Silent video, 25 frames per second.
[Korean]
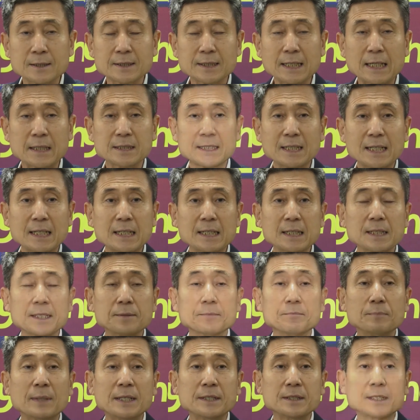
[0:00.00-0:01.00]
당장
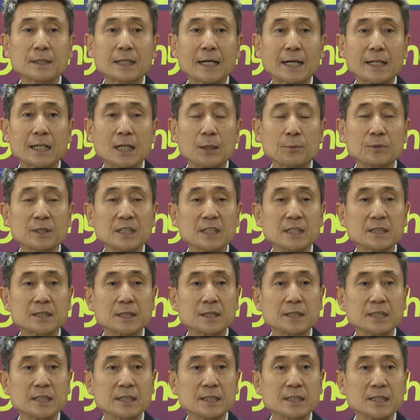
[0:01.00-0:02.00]
몇 년 안 남은
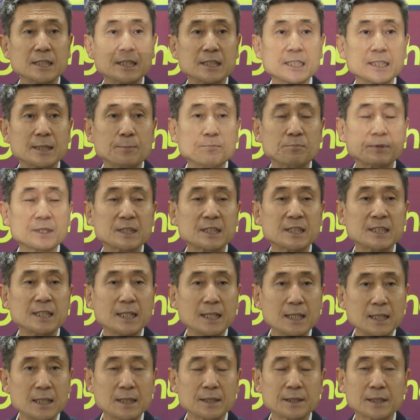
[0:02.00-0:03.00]

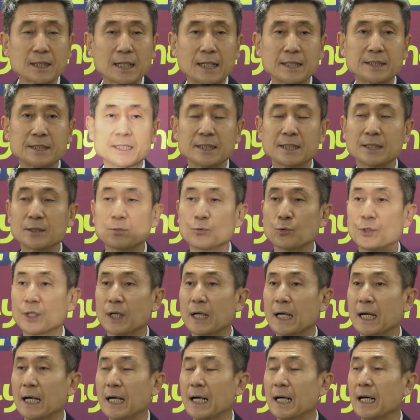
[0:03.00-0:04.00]
이천이십칠 년까지
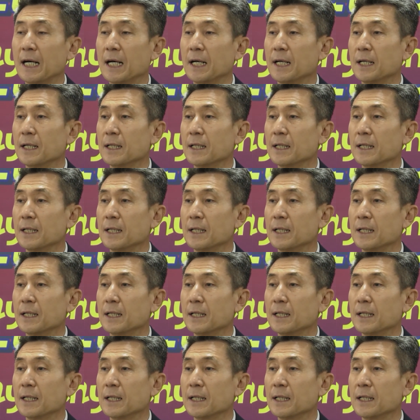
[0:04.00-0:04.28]
우리가